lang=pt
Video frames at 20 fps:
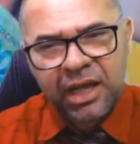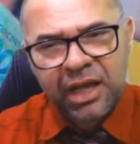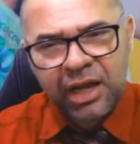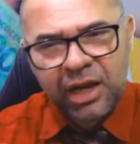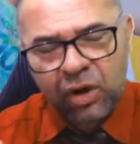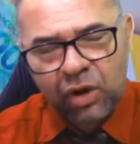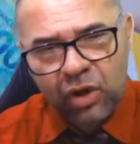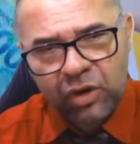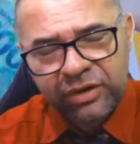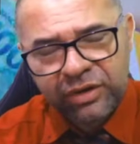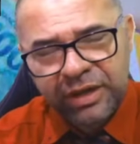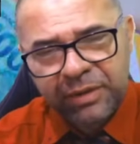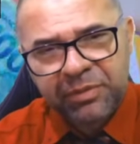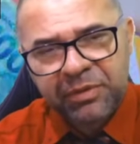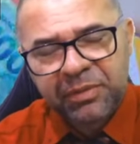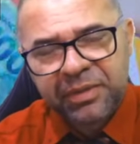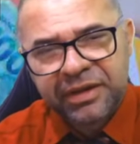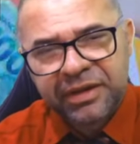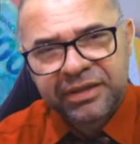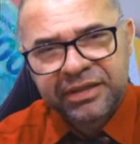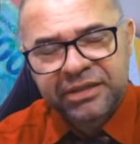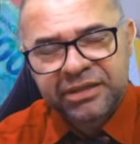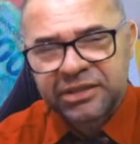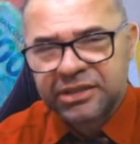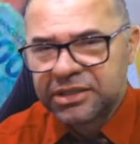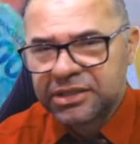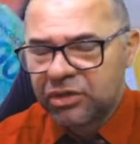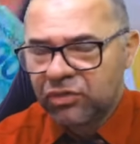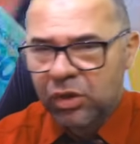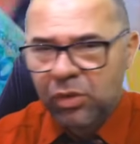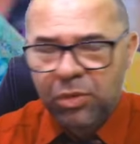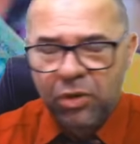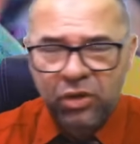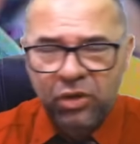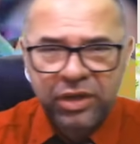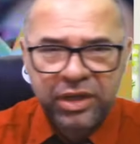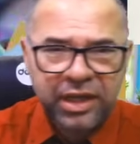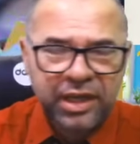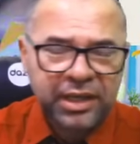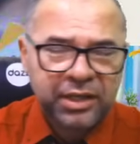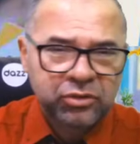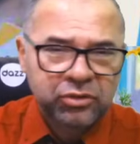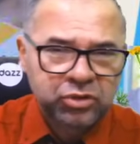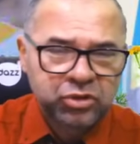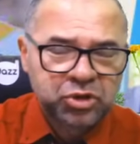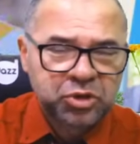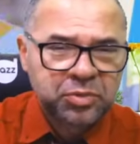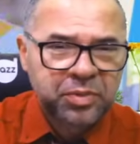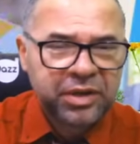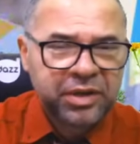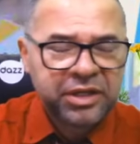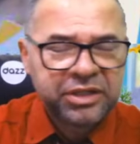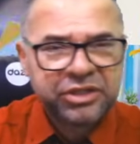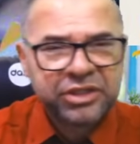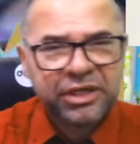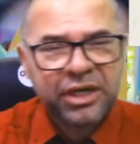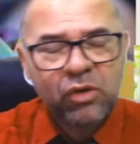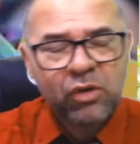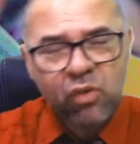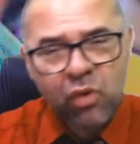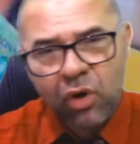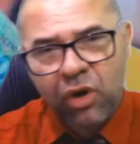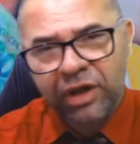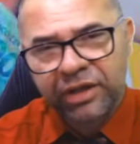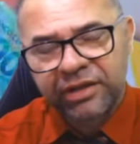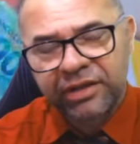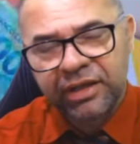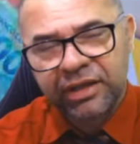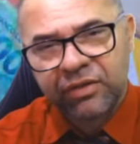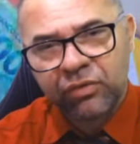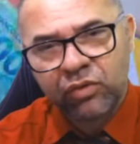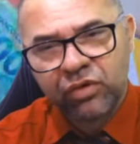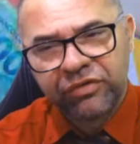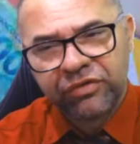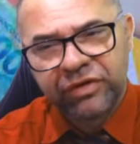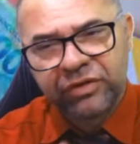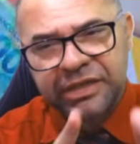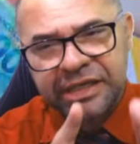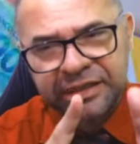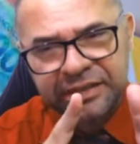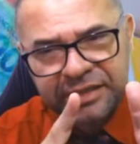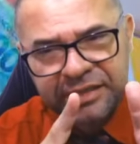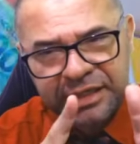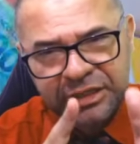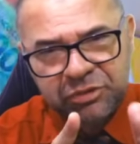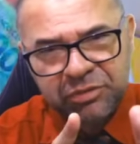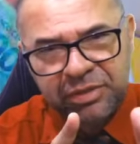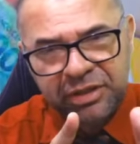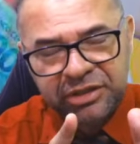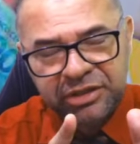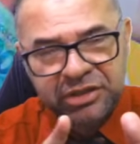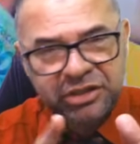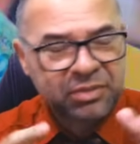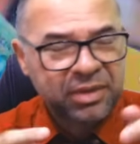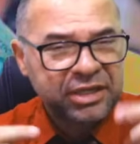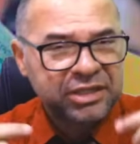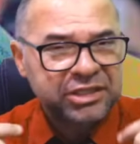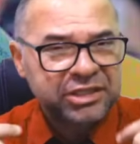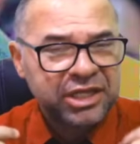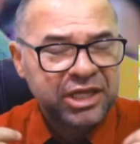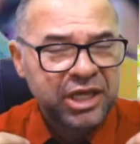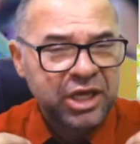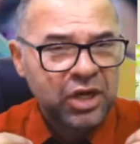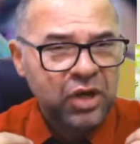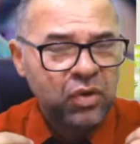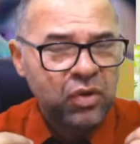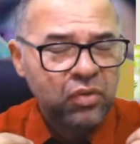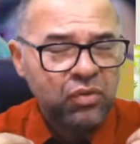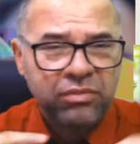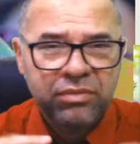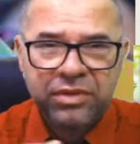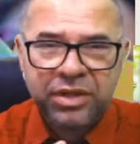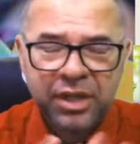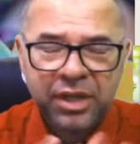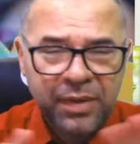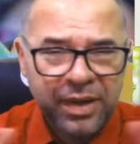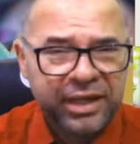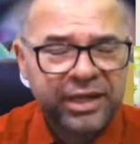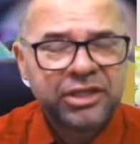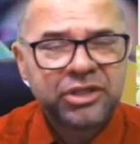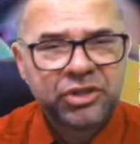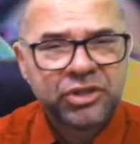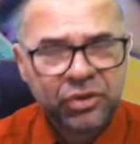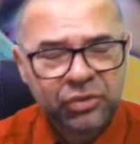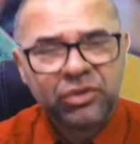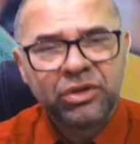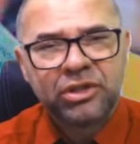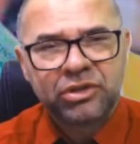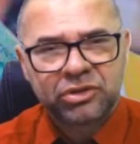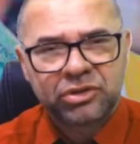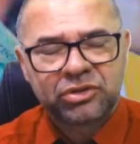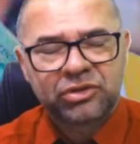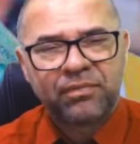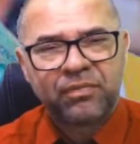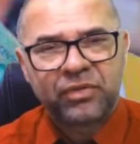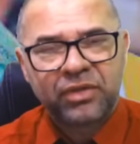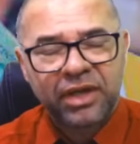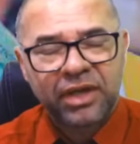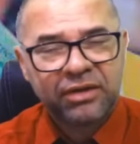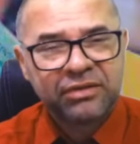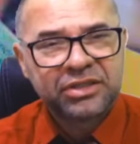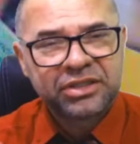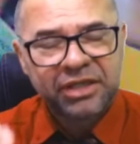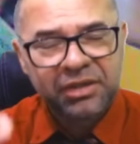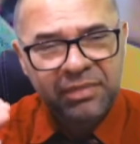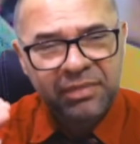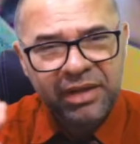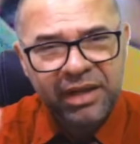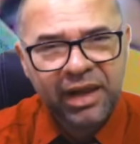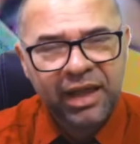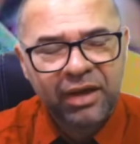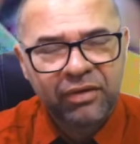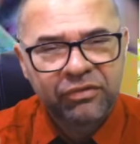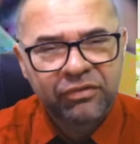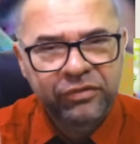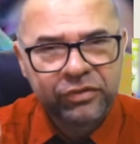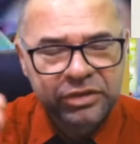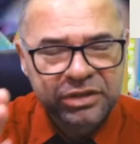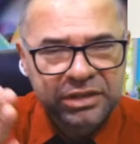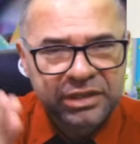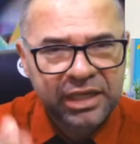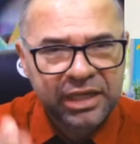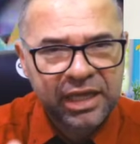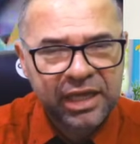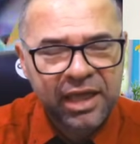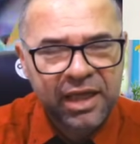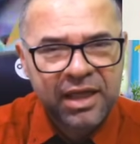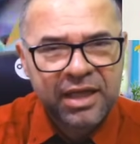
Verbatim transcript: Logo na primeira decisão, não bloqueia, não suspende, não corta. O governo dá seis meses, mas eu não acredito nisso. Quero deixar bem claro, você,